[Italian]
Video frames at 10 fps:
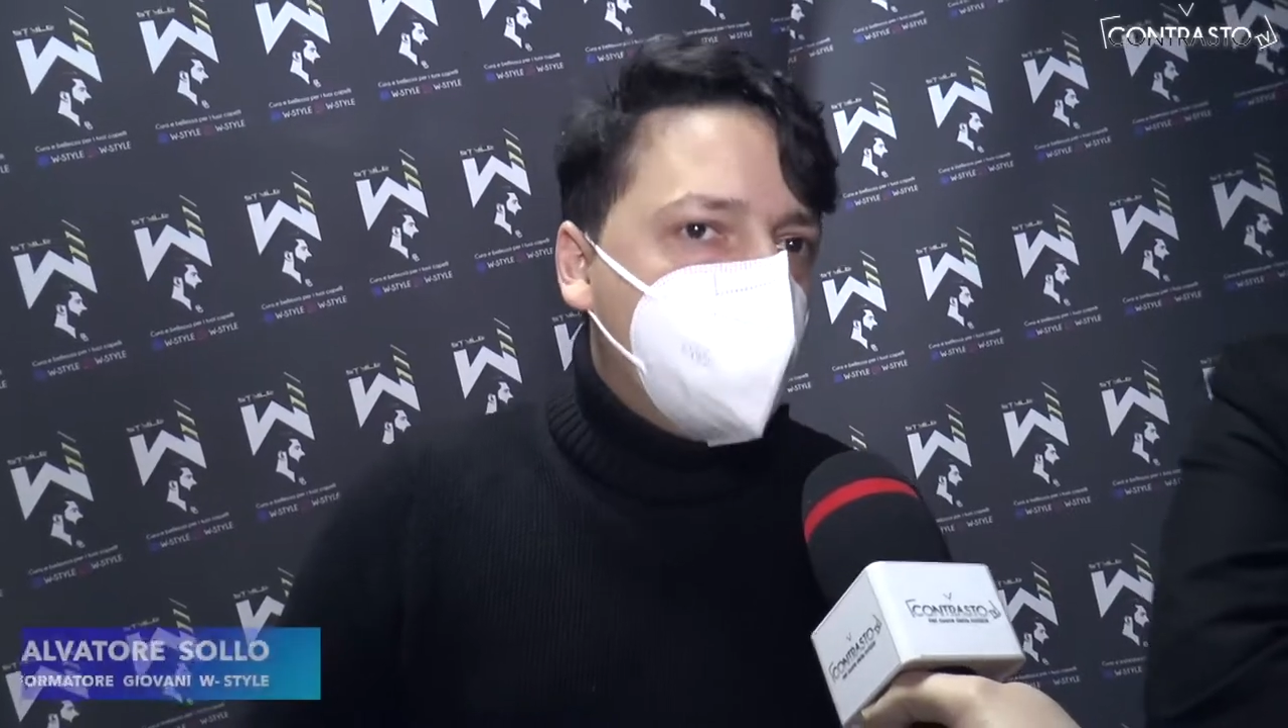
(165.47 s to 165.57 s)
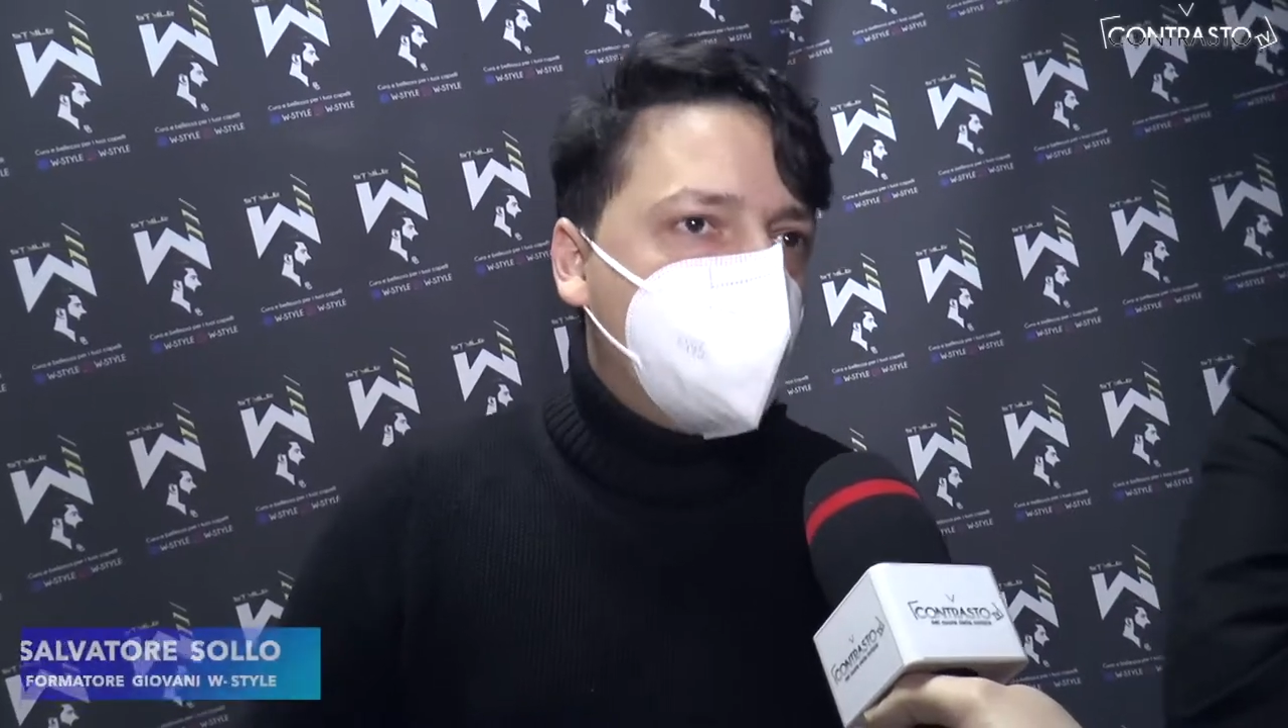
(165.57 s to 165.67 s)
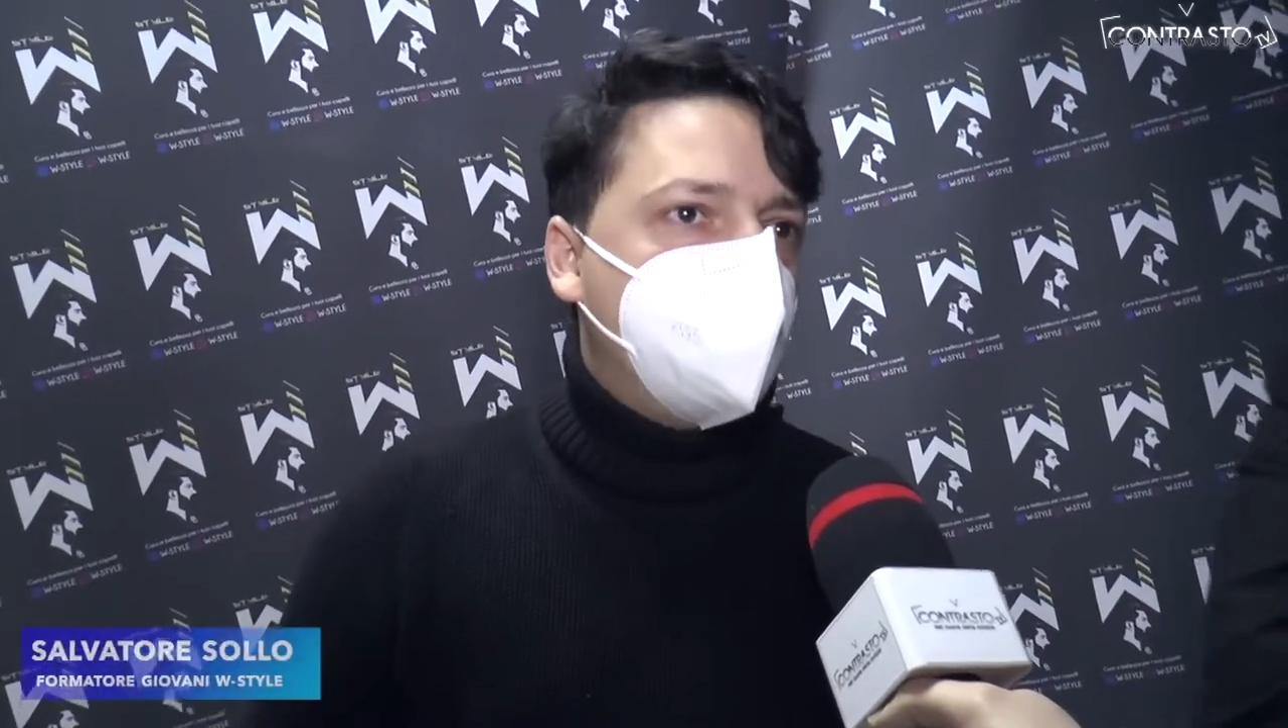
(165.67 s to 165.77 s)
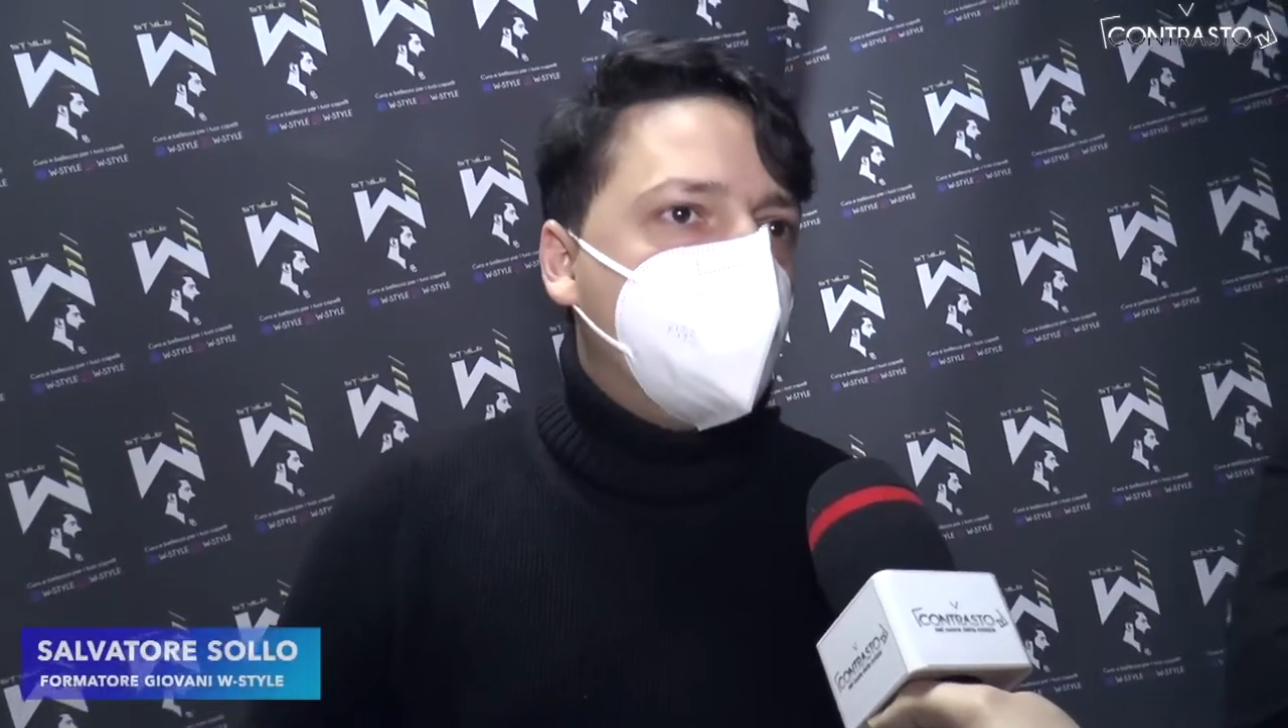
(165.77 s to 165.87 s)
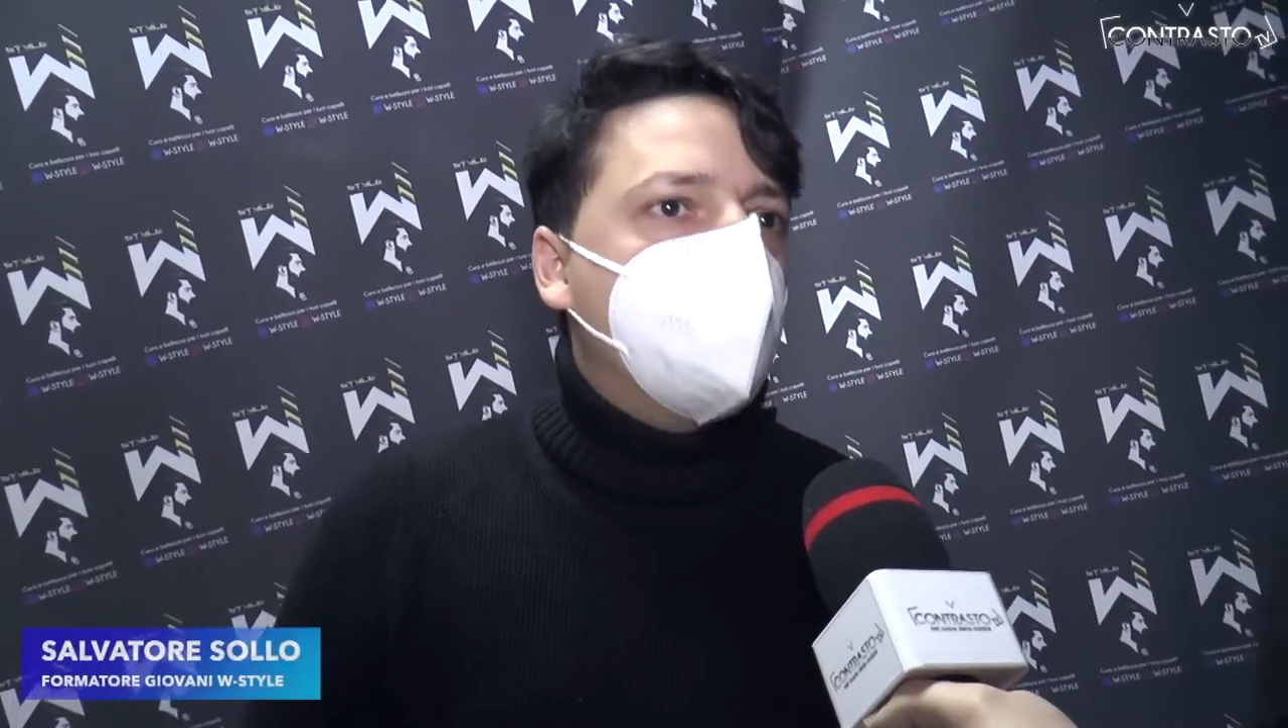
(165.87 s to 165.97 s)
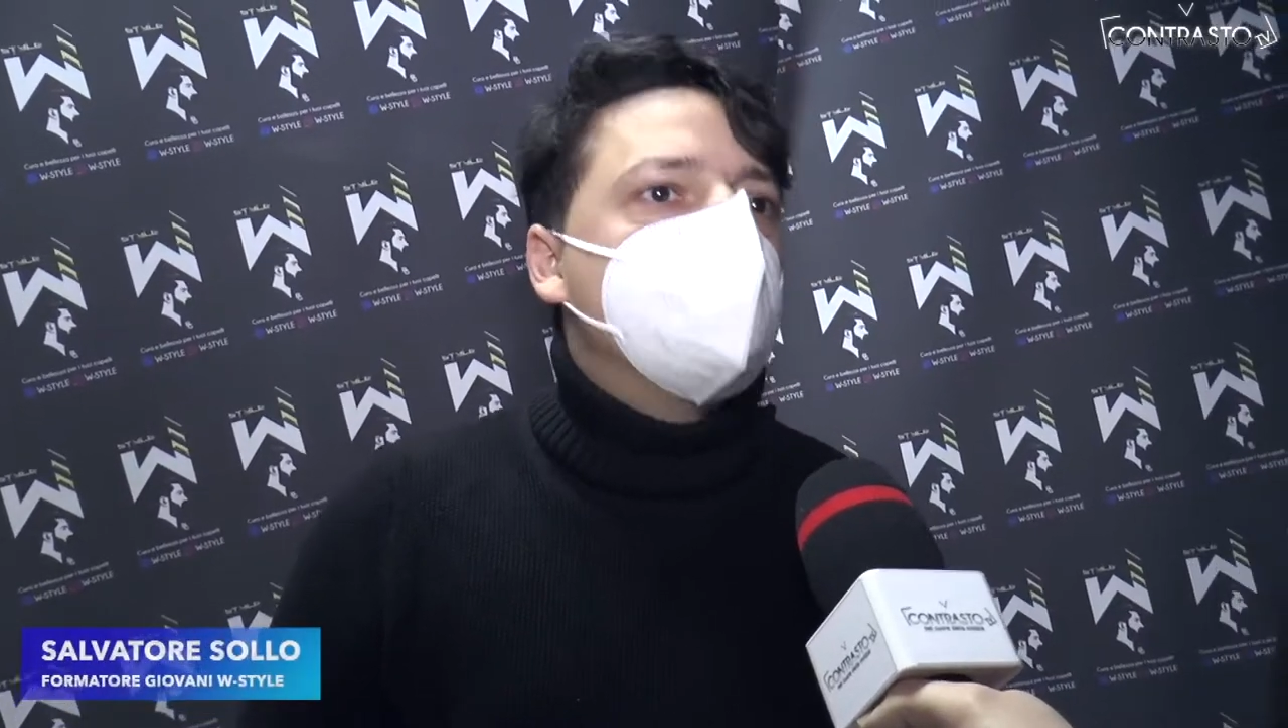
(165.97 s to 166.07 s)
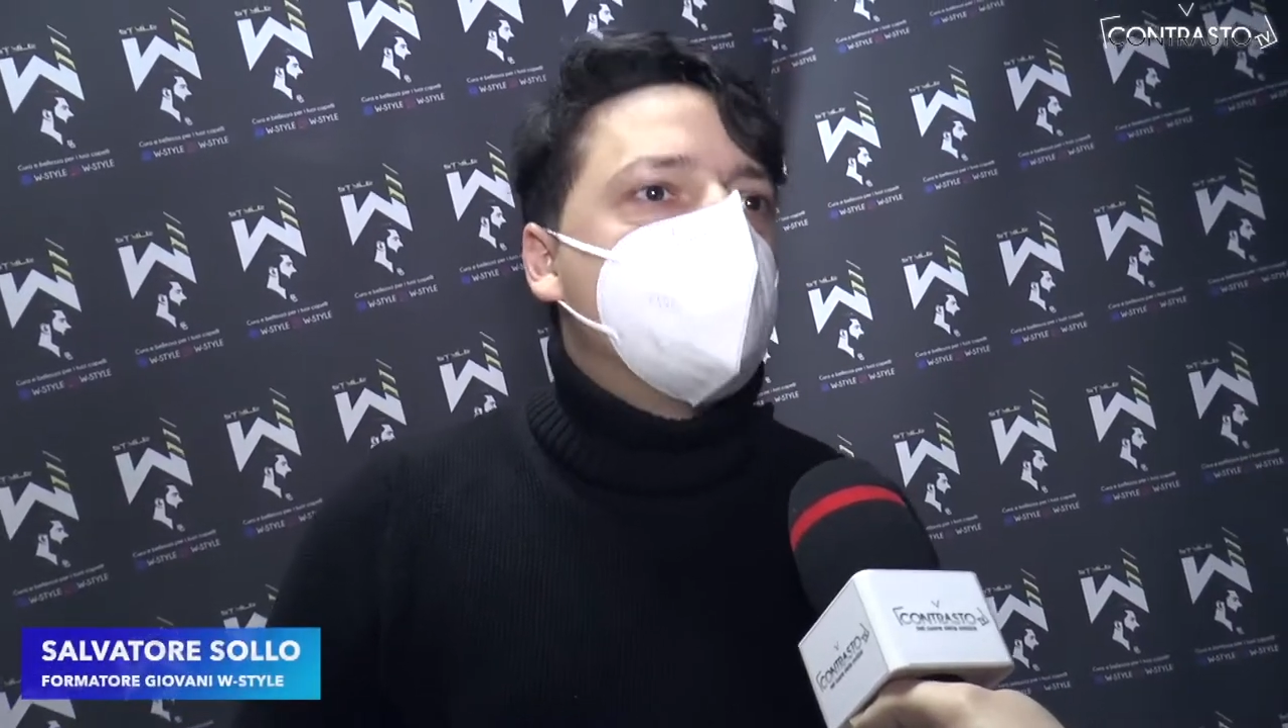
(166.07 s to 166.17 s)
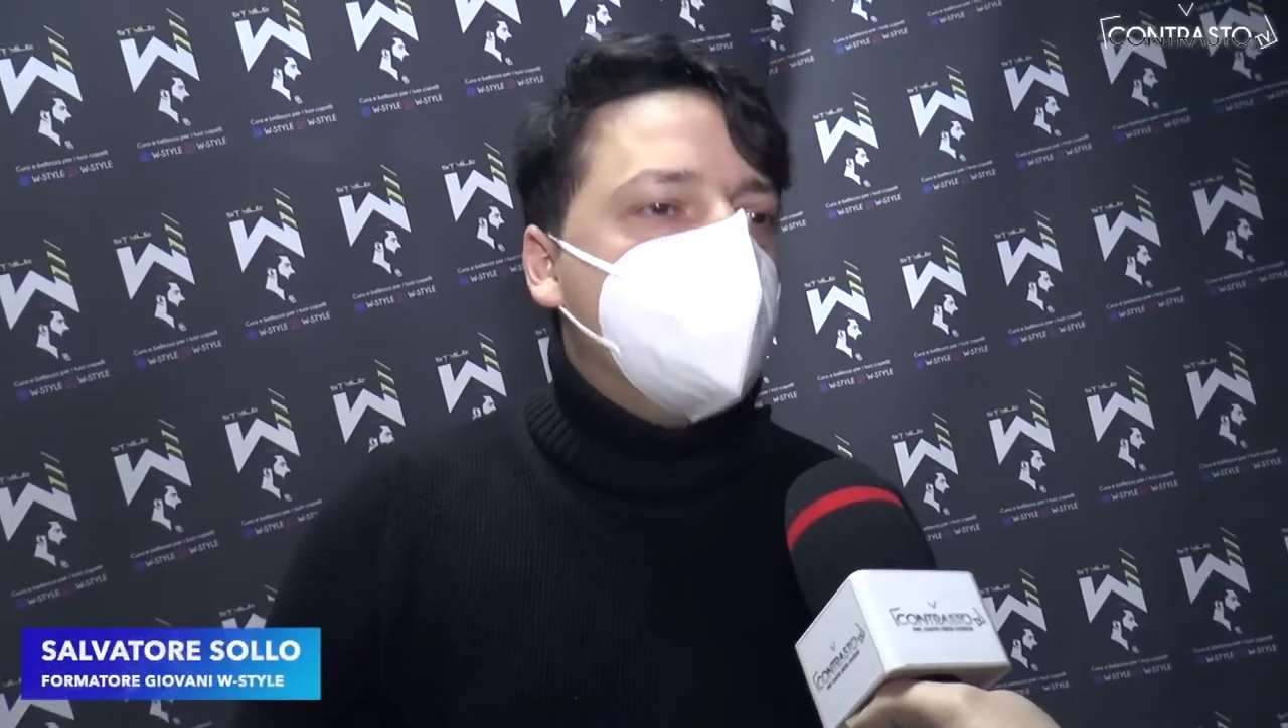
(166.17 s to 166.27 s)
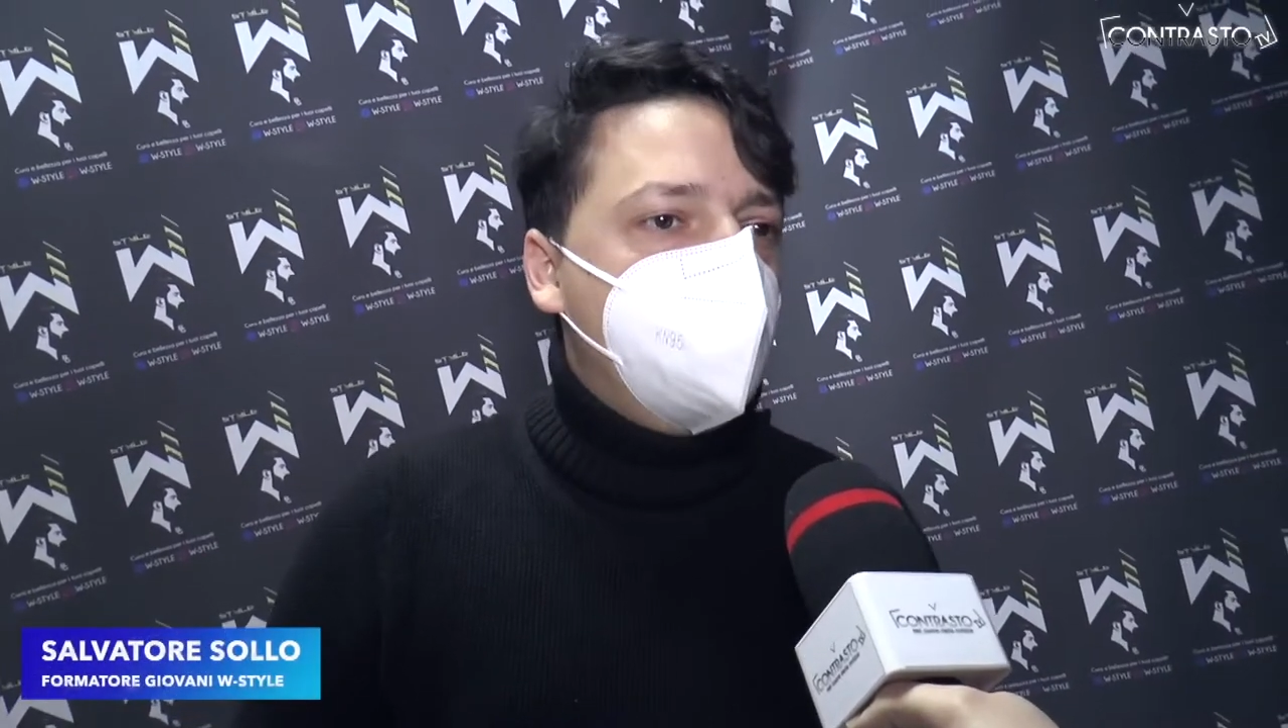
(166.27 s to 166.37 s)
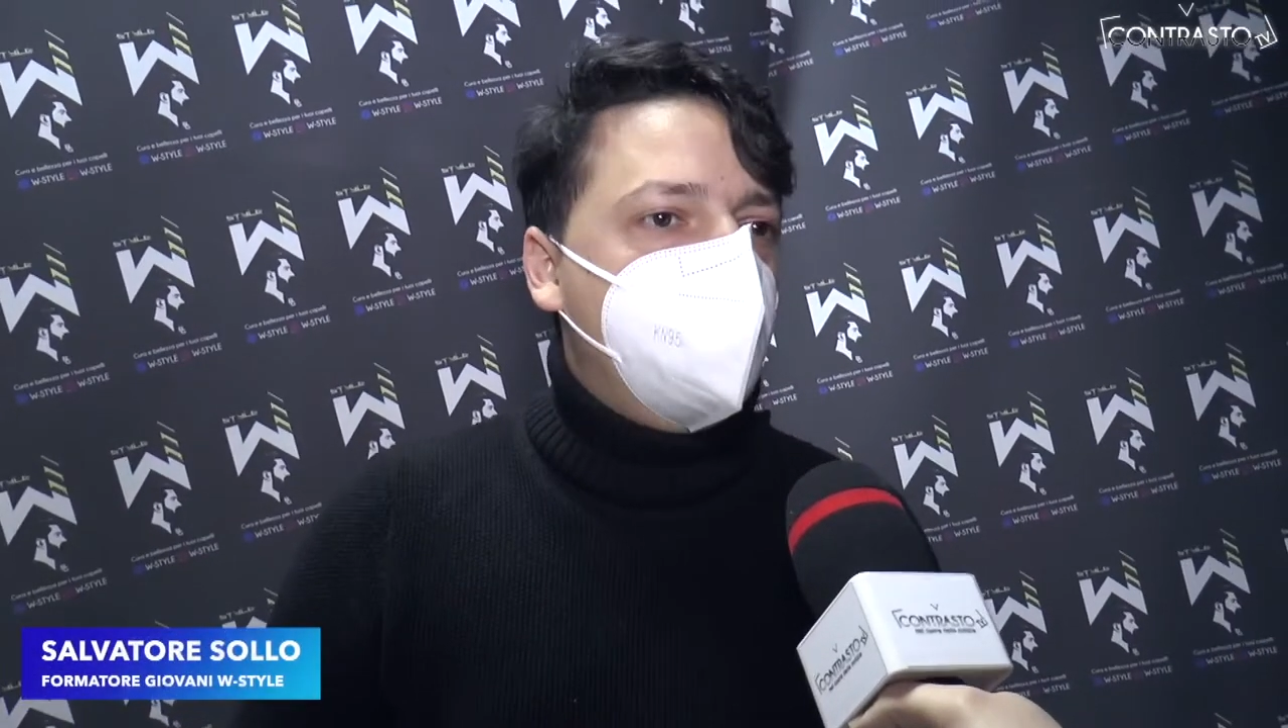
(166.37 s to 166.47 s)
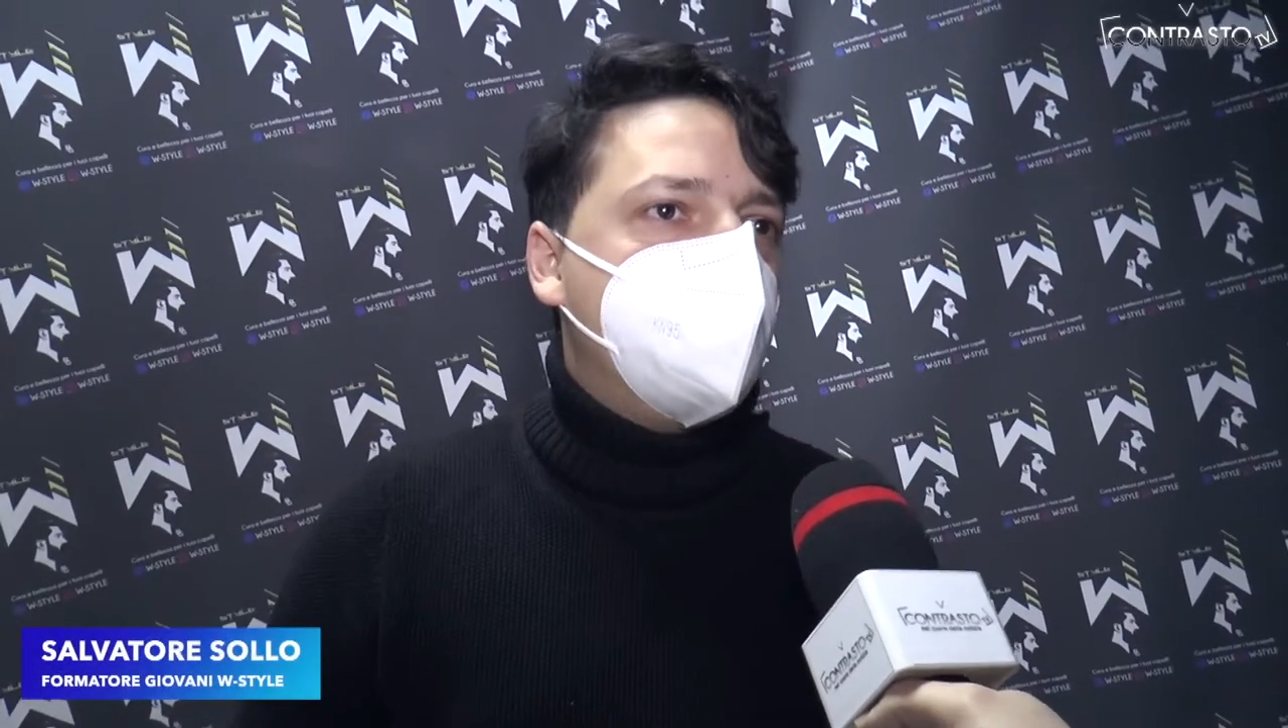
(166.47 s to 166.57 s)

con la speranza di